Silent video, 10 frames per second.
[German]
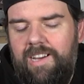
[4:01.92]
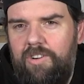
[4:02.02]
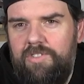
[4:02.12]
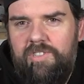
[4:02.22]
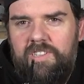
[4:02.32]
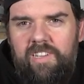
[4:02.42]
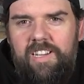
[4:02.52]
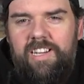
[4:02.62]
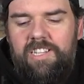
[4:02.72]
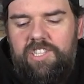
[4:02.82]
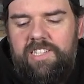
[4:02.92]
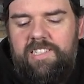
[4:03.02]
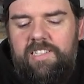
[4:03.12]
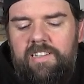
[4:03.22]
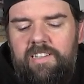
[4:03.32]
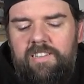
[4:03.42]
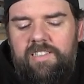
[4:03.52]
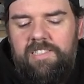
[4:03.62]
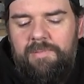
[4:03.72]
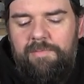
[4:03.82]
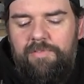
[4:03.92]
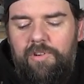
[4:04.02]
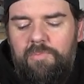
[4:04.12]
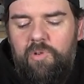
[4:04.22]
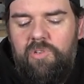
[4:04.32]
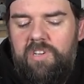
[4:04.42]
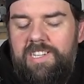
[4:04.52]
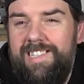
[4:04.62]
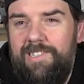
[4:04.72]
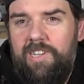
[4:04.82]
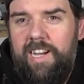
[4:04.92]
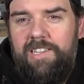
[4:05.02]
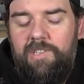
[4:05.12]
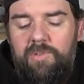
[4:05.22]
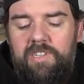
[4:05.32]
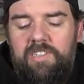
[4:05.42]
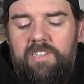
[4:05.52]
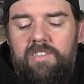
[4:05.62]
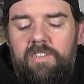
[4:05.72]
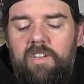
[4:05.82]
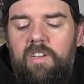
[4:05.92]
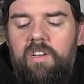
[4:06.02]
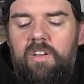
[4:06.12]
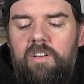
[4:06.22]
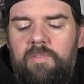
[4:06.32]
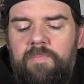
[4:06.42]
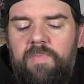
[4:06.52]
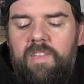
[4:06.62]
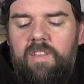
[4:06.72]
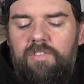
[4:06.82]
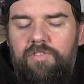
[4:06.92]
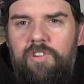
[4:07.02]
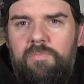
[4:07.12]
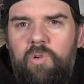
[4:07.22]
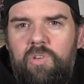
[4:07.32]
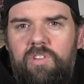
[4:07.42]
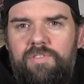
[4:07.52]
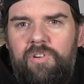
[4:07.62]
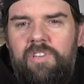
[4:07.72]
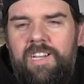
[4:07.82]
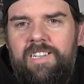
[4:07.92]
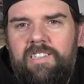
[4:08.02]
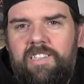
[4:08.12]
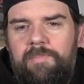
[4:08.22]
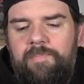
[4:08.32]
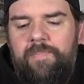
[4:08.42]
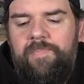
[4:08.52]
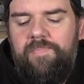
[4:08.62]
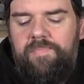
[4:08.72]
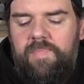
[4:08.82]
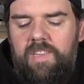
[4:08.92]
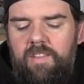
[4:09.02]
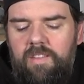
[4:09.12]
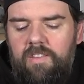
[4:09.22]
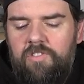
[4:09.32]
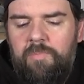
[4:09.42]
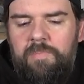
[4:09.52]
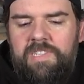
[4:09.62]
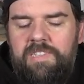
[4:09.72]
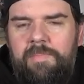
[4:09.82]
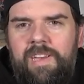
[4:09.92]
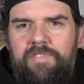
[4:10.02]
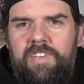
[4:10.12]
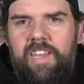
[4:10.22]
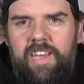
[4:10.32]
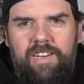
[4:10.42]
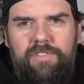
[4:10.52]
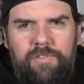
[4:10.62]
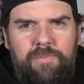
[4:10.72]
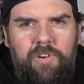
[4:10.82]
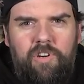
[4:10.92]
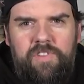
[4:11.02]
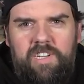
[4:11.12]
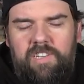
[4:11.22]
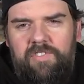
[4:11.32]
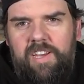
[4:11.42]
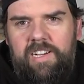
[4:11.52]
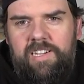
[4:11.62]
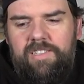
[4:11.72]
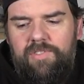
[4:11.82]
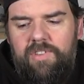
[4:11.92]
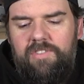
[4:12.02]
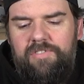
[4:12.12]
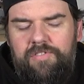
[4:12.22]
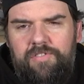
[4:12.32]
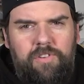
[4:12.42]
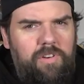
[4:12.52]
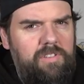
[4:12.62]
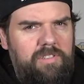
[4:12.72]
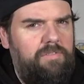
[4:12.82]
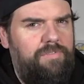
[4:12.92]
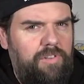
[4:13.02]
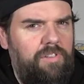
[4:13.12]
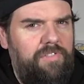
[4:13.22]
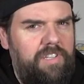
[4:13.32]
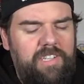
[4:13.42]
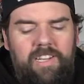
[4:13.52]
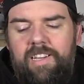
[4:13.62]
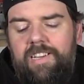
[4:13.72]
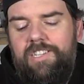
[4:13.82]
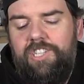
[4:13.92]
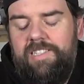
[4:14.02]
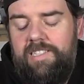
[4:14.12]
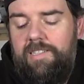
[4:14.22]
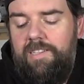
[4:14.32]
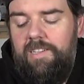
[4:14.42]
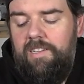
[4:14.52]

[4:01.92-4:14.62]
Auch so eine Chassis, äh, diesmal im Frontmotor. Hier ist noch kein Tuning drin. Ähm, Frontmotor, frontangetrieben. So ein bisschen mehr wie der R5 auch wirklich wäre, als äh, also Frontwheel-Chassis.